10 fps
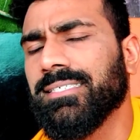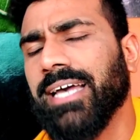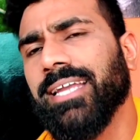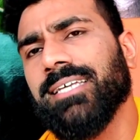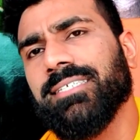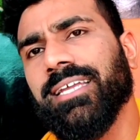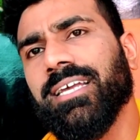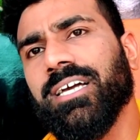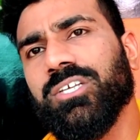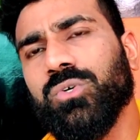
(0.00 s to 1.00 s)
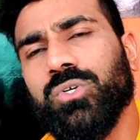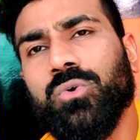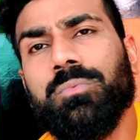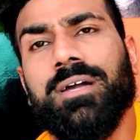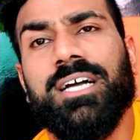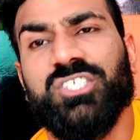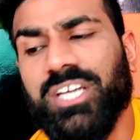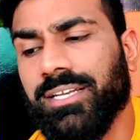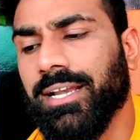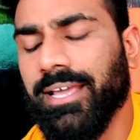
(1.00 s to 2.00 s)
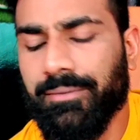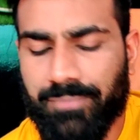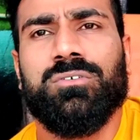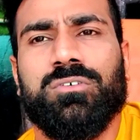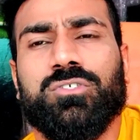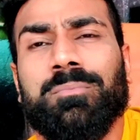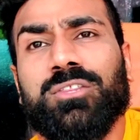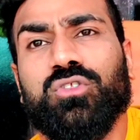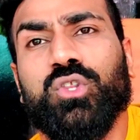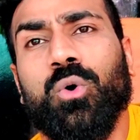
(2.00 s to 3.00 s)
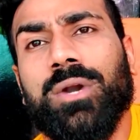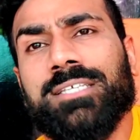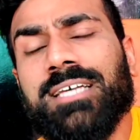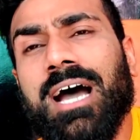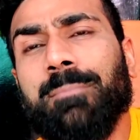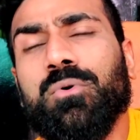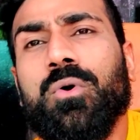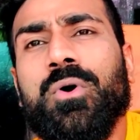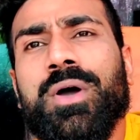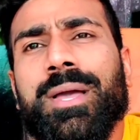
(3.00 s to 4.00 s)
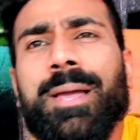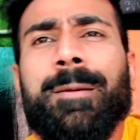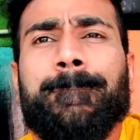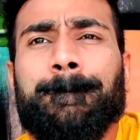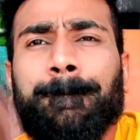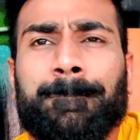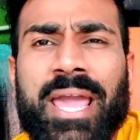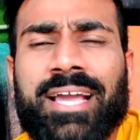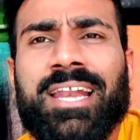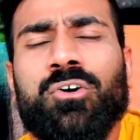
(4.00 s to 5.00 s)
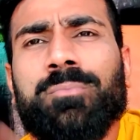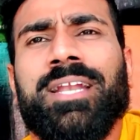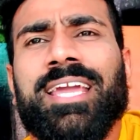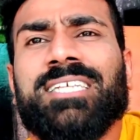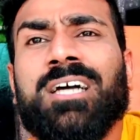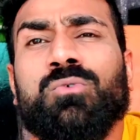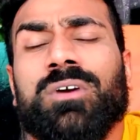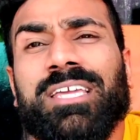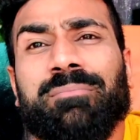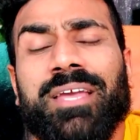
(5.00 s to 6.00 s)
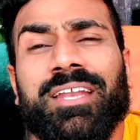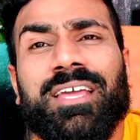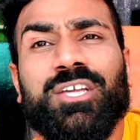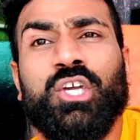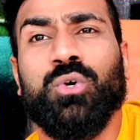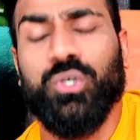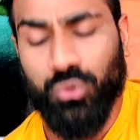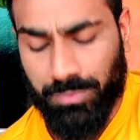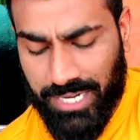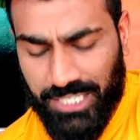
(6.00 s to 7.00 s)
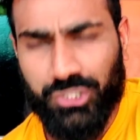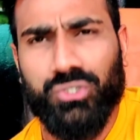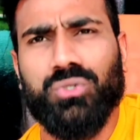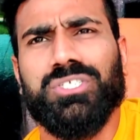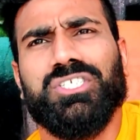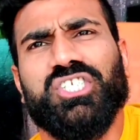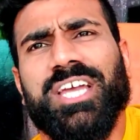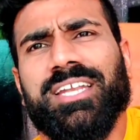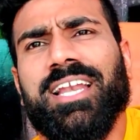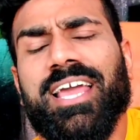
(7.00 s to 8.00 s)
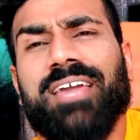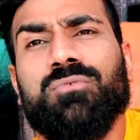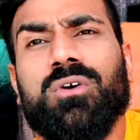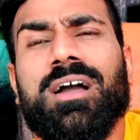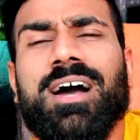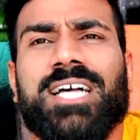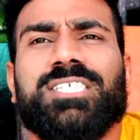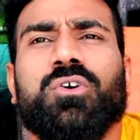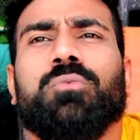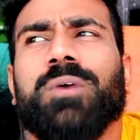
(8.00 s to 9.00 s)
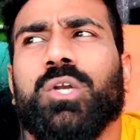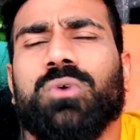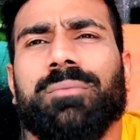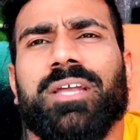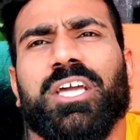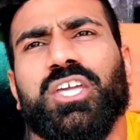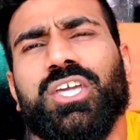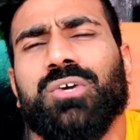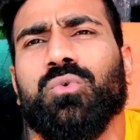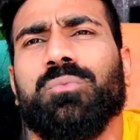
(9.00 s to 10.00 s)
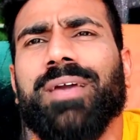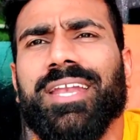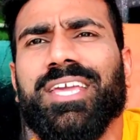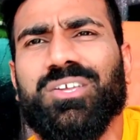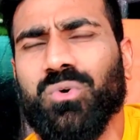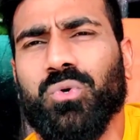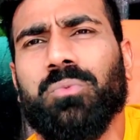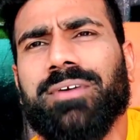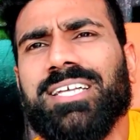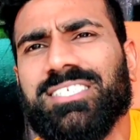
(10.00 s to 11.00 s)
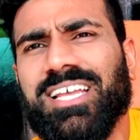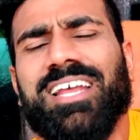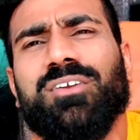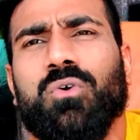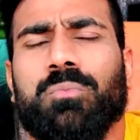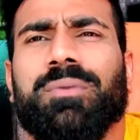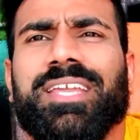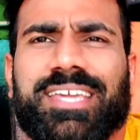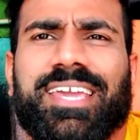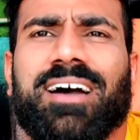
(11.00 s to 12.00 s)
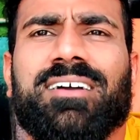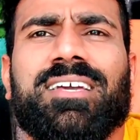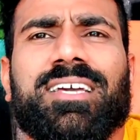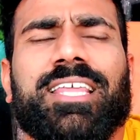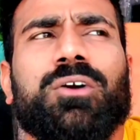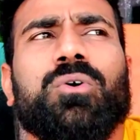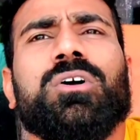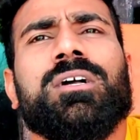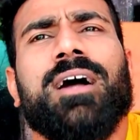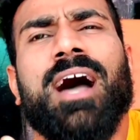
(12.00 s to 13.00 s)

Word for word: साइरस इनका यूट्यूब का चैनल है मैं सो मैं थोड़ा सा आपको बैकग्राउंड में लेके जाऊंगा कि मैंने यूट्यूब का जो चैनल है वो कहाँ से ओपन हुआ मेरा क्यों मैंने यूट्यूब का चैनल ओपन किया देखो